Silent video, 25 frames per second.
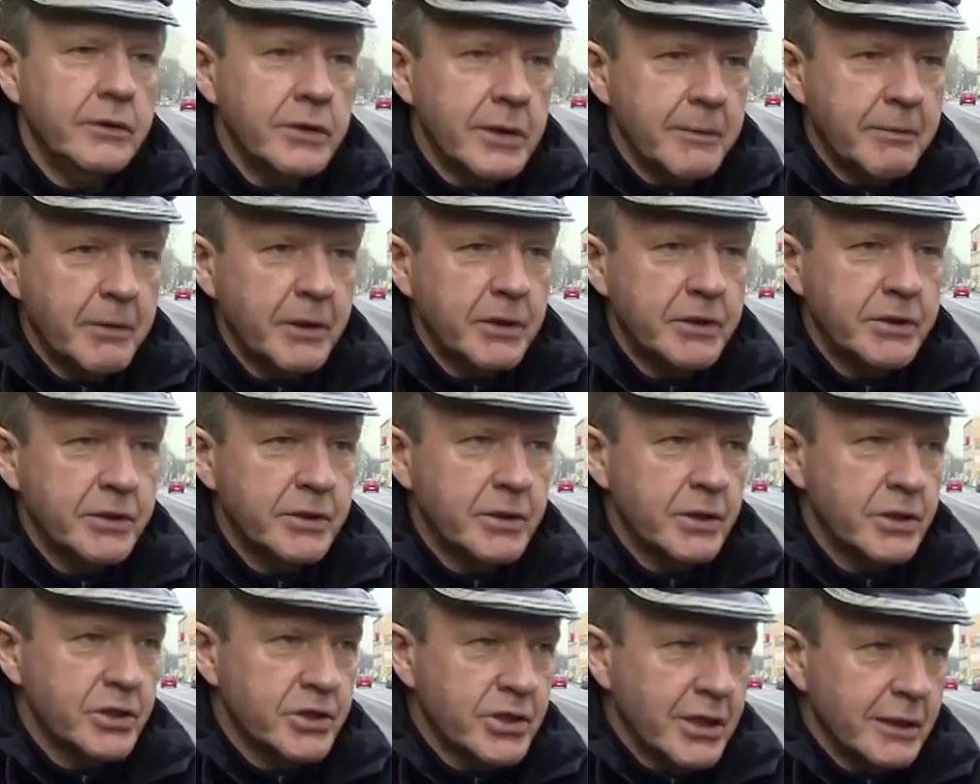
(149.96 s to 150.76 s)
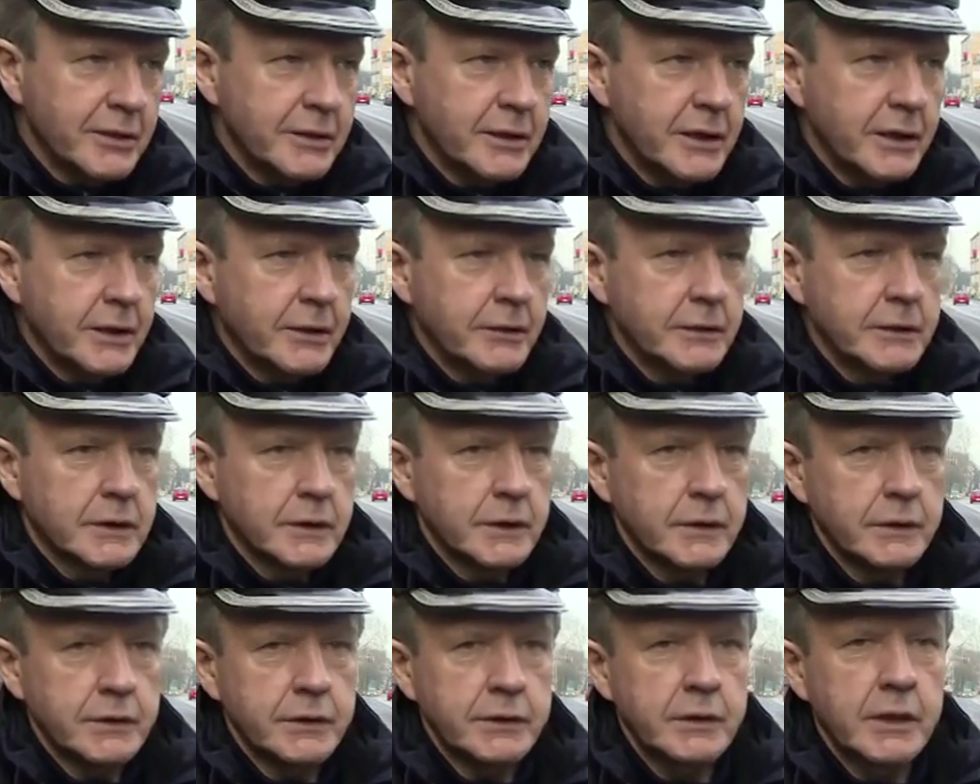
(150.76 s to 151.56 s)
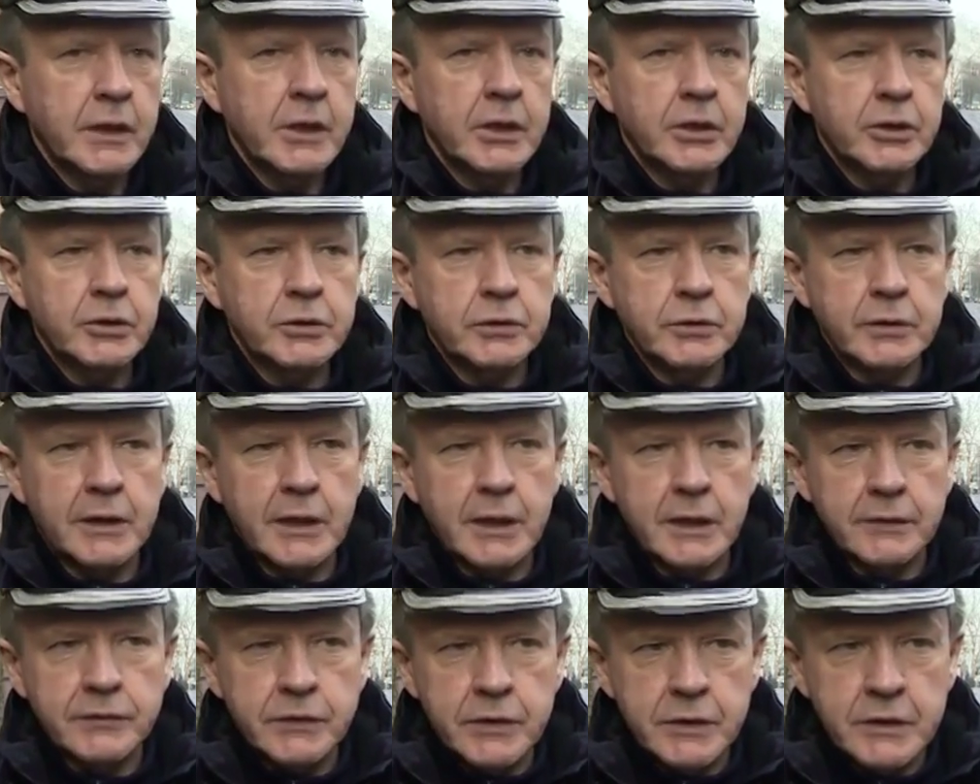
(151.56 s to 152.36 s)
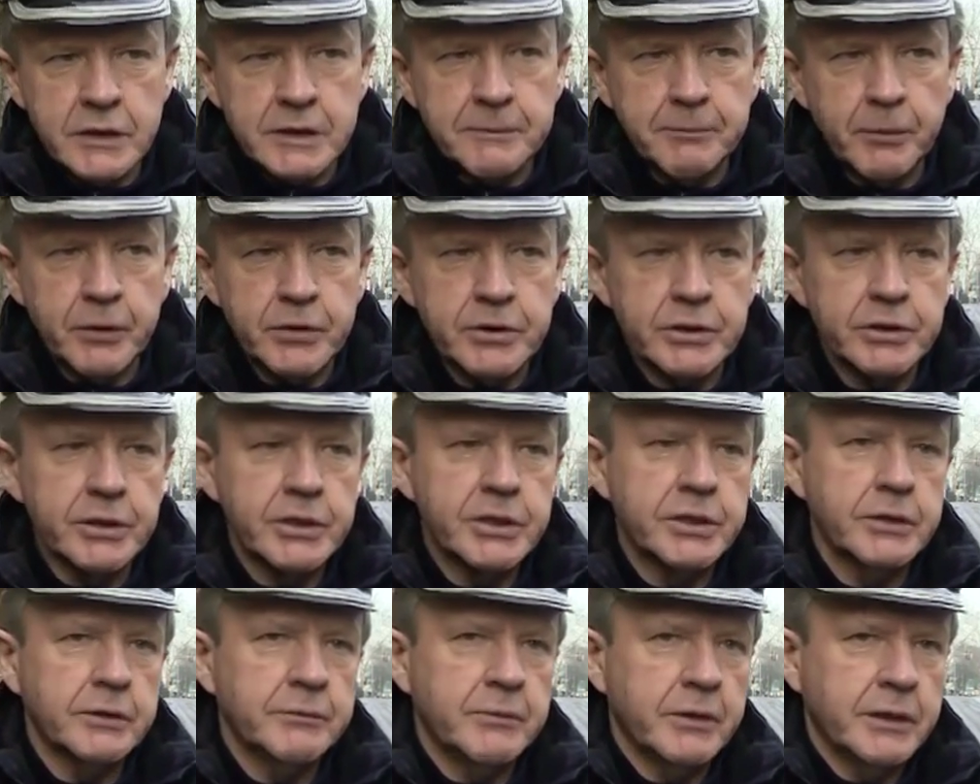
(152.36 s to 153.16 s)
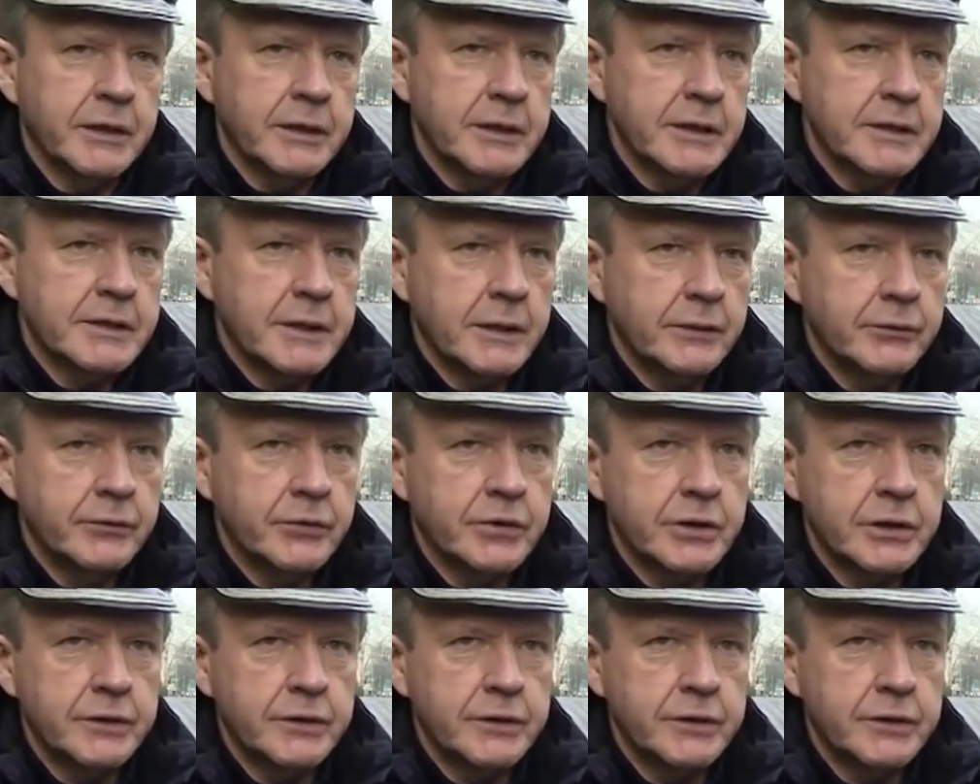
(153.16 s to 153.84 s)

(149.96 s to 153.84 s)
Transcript: nie będzie żadnej kontroli, która nie rozpocznie się od badania stanu